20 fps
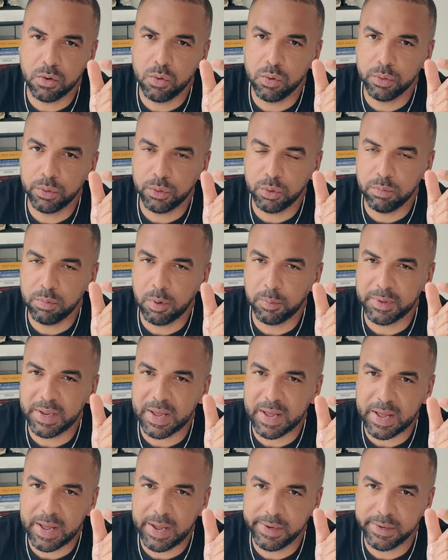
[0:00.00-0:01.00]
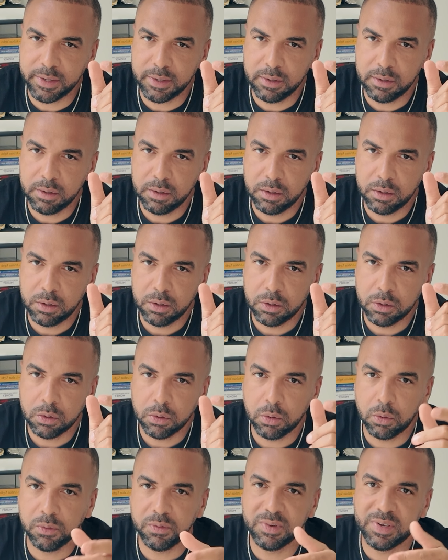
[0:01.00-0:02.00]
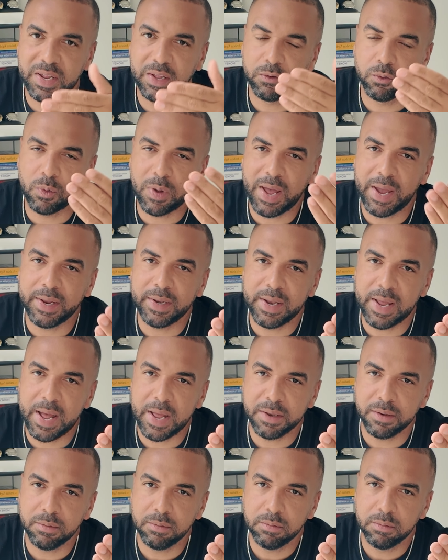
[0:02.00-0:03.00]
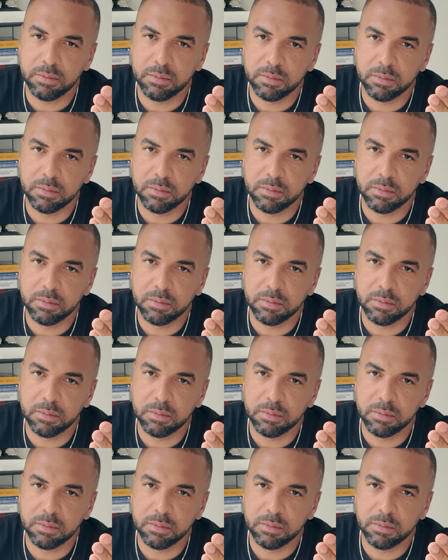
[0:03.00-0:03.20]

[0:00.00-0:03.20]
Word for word: Kunden überhaupt erreichen und sie dazu einladen,